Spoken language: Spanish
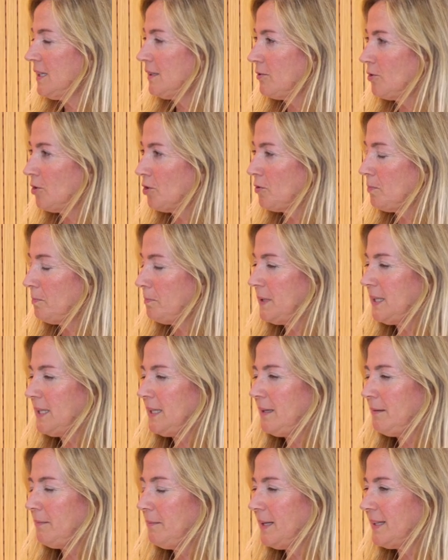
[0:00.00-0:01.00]

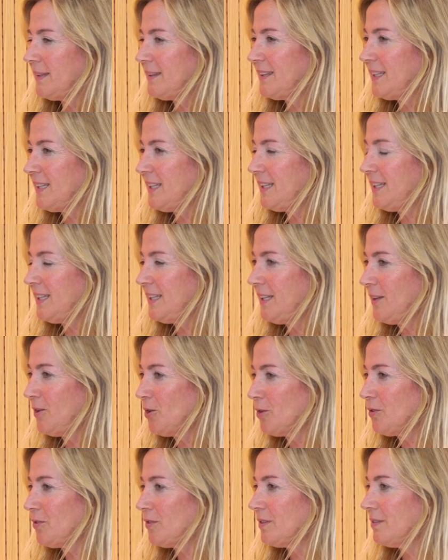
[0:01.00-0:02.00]

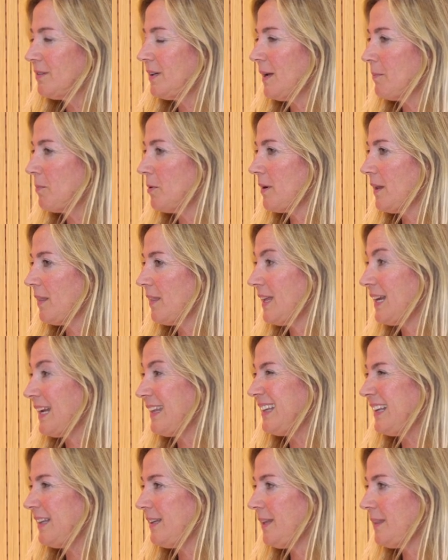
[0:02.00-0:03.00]
2022 la pobreza era
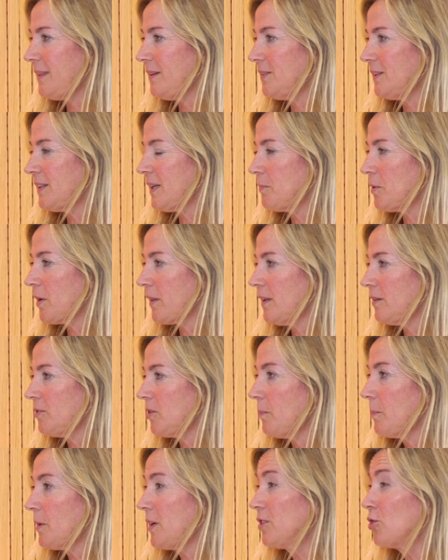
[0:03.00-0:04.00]
del
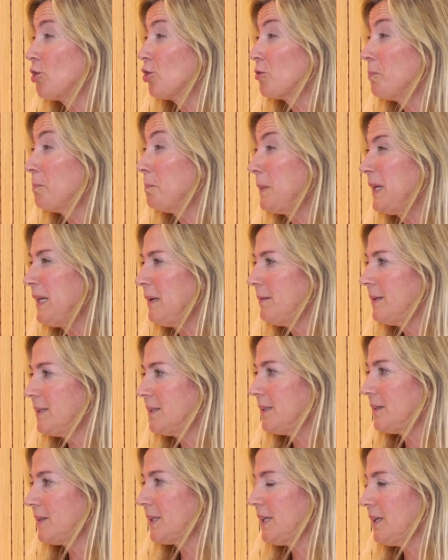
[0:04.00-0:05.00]
17%, pero en
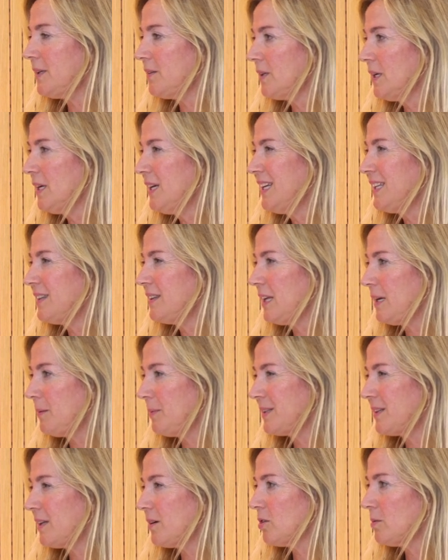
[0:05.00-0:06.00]
2023 del
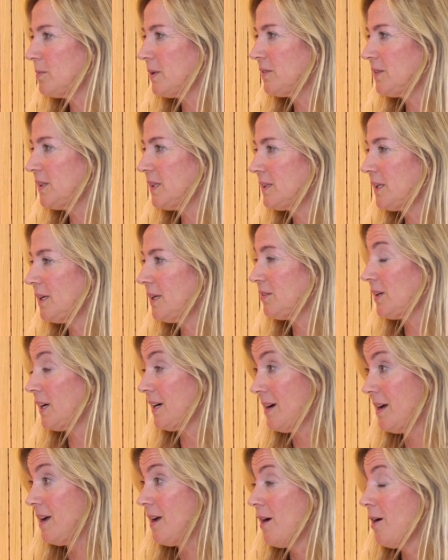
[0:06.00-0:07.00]

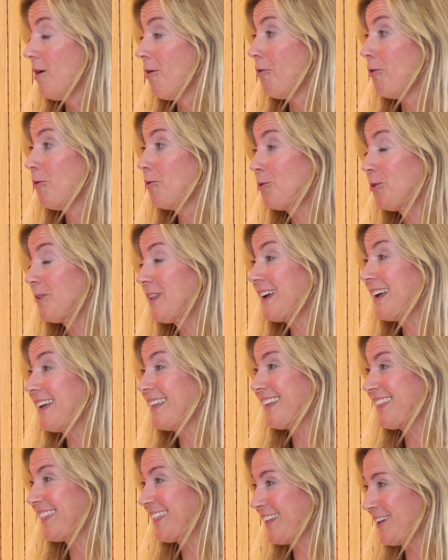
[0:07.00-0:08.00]
20,7%. O uno de
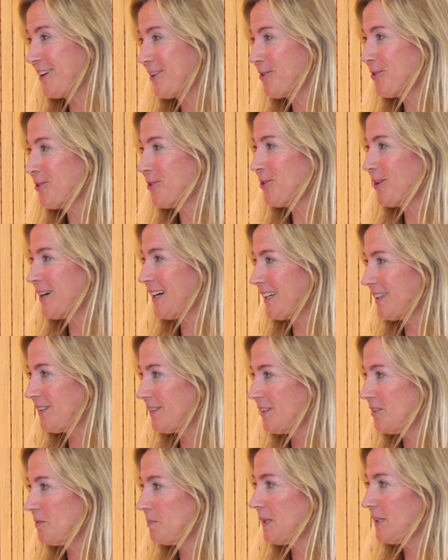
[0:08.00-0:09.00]
cada cinco
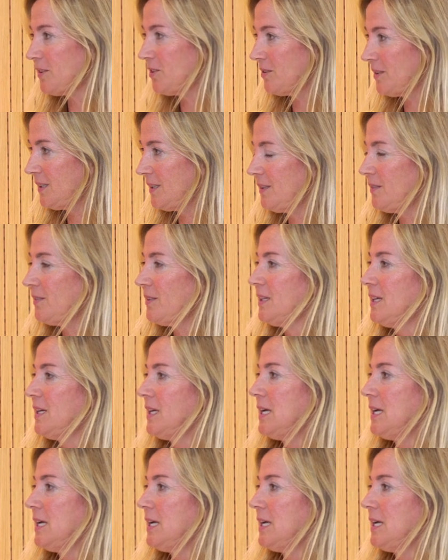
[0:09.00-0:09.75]
hogares españoles